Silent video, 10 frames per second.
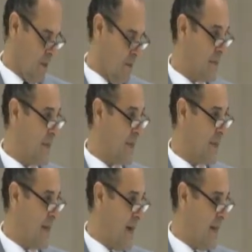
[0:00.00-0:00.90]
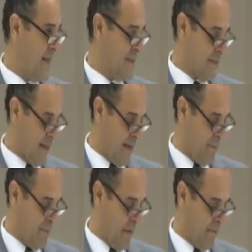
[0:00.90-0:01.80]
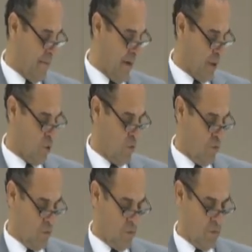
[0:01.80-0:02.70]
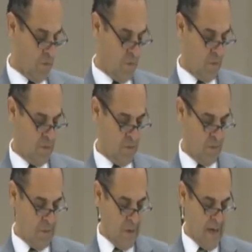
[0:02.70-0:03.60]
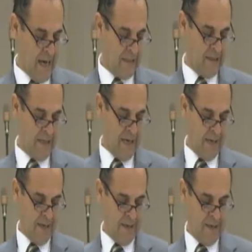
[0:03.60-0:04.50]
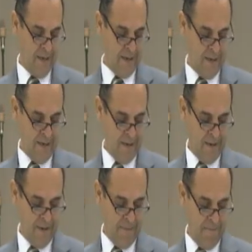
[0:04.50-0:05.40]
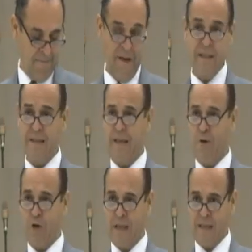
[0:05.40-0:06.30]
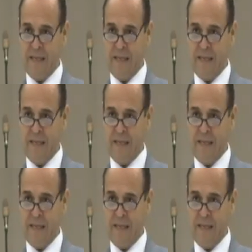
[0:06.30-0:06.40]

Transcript: si quieres ser perfecto, anda vende lo que